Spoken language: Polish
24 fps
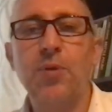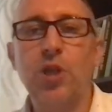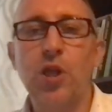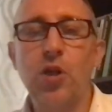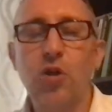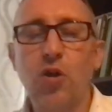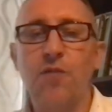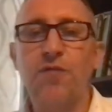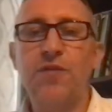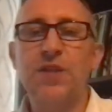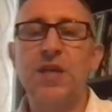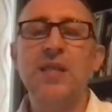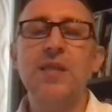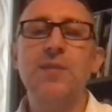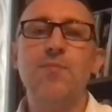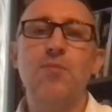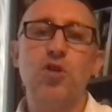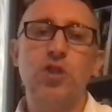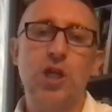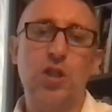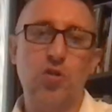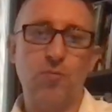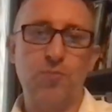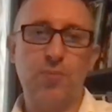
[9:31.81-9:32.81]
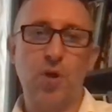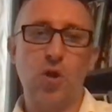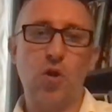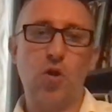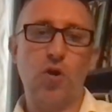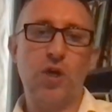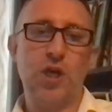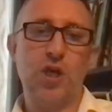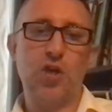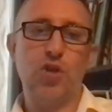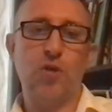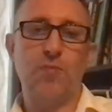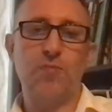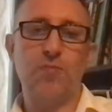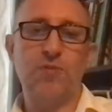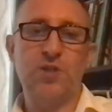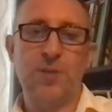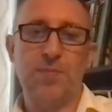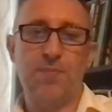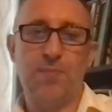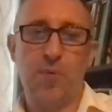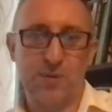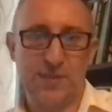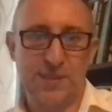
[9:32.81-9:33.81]
bo tylko wtedy można tą biologię
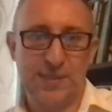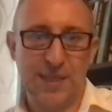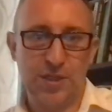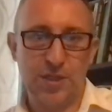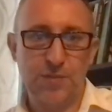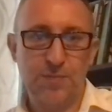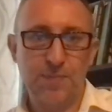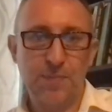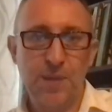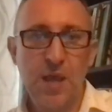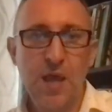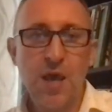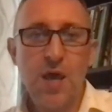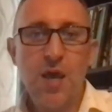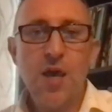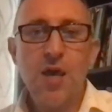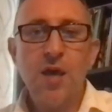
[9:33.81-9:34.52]
dobrze poznać.